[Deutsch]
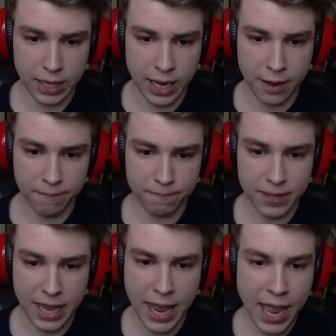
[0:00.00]
Okay.
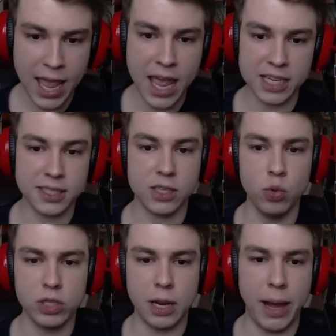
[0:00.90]
Yes,
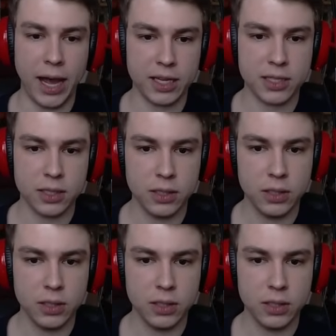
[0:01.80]
gut gemacht.